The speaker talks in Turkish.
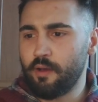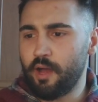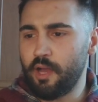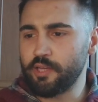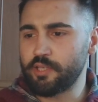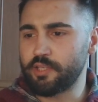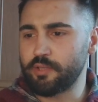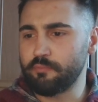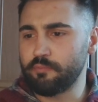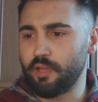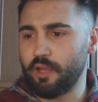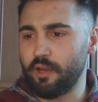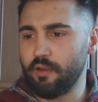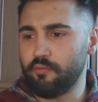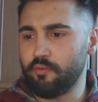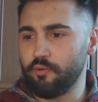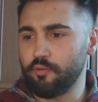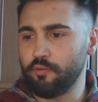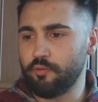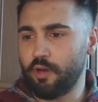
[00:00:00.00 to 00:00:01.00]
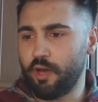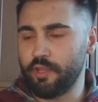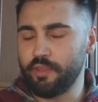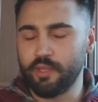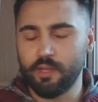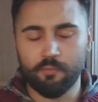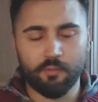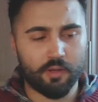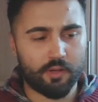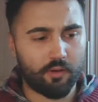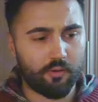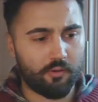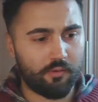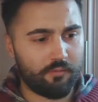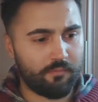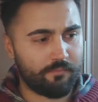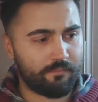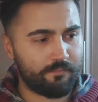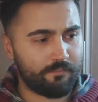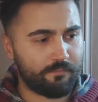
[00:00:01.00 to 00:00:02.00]
Açtım telefonu, annem arıyor.
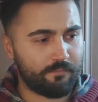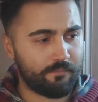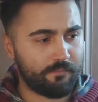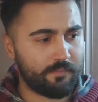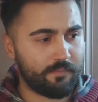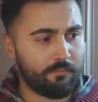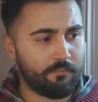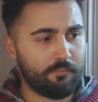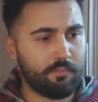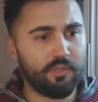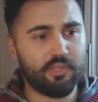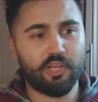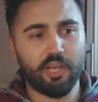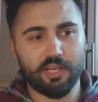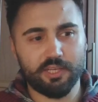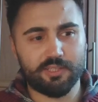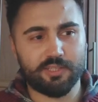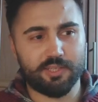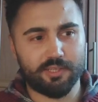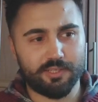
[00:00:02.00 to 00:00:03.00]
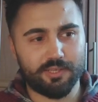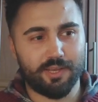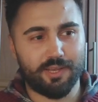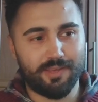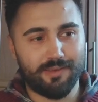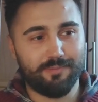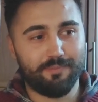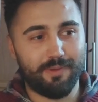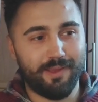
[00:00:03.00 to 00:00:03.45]
Bir şey isteyecek